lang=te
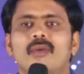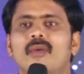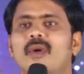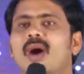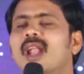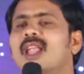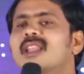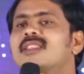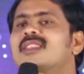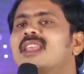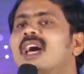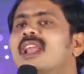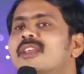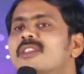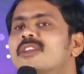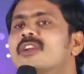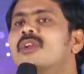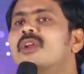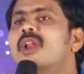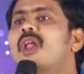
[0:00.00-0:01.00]
వాళ్ళ
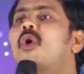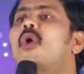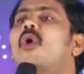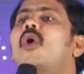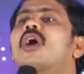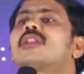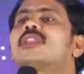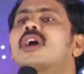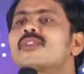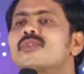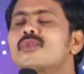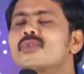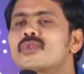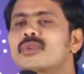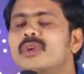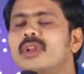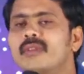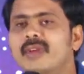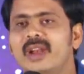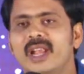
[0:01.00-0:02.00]
తల్లిదండ్రుల హోదా
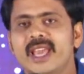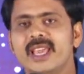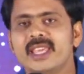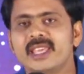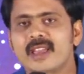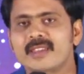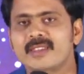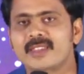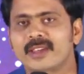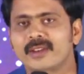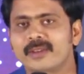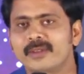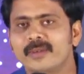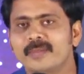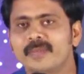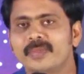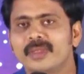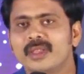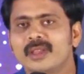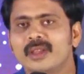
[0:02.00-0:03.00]
చూసుకుని వీళ్ళు ఏం చేస్తారు
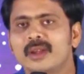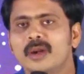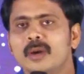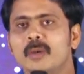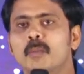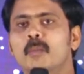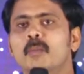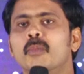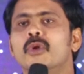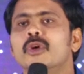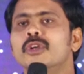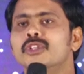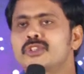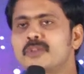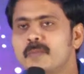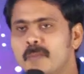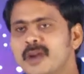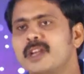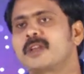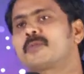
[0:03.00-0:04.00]

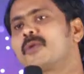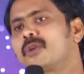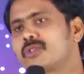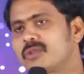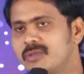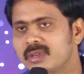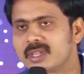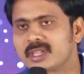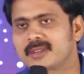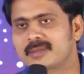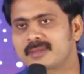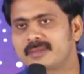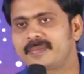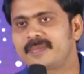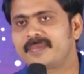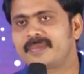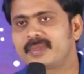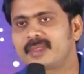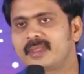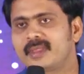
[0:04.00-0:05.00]
భ్రష్టు పట్టిపోతుంటారు
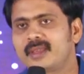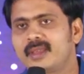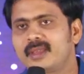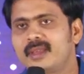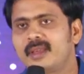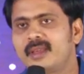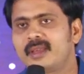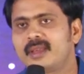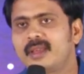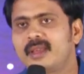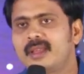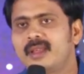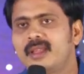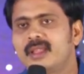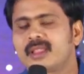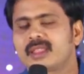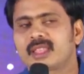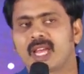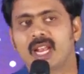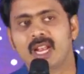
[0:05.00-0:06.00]

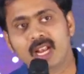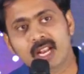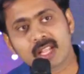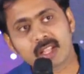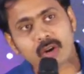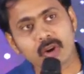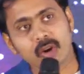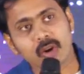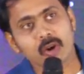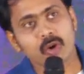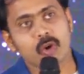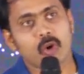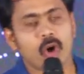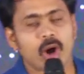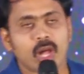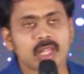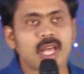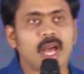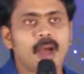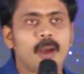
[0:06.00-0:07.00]
తల్లిదండ్రులు
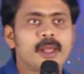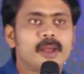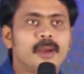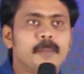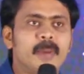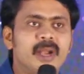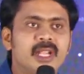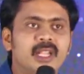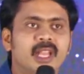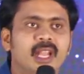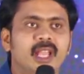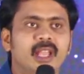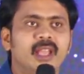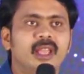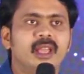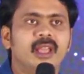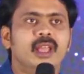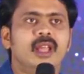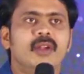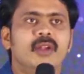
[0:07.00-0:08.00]
హోదా బట్టి
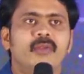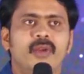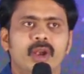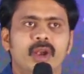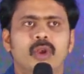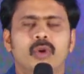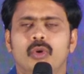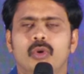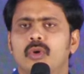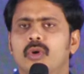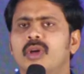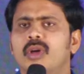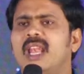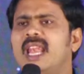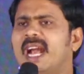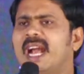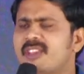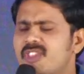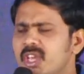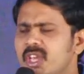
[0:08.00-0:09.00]
వీళ్ళు
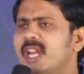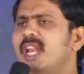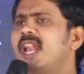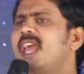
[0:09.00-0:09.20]
లగ్జరీ